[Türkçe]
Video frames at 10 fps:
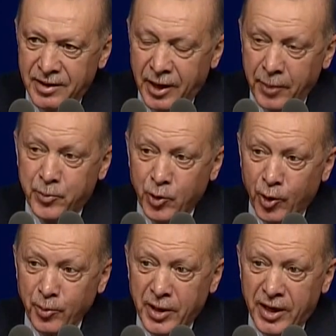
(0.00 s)
Hep
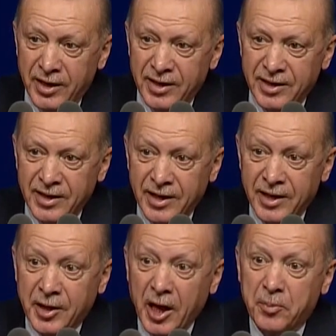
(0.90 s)
diyorum ya.
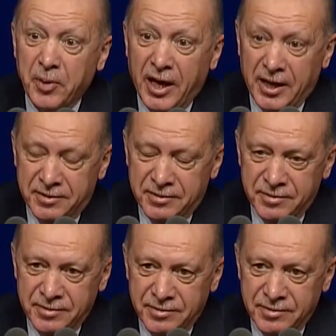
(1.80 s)
Tek millet,
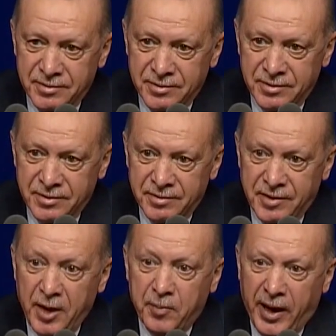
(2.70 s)

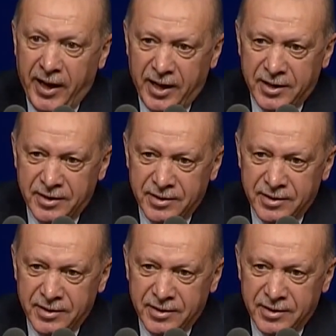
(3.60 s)
tek bayrak,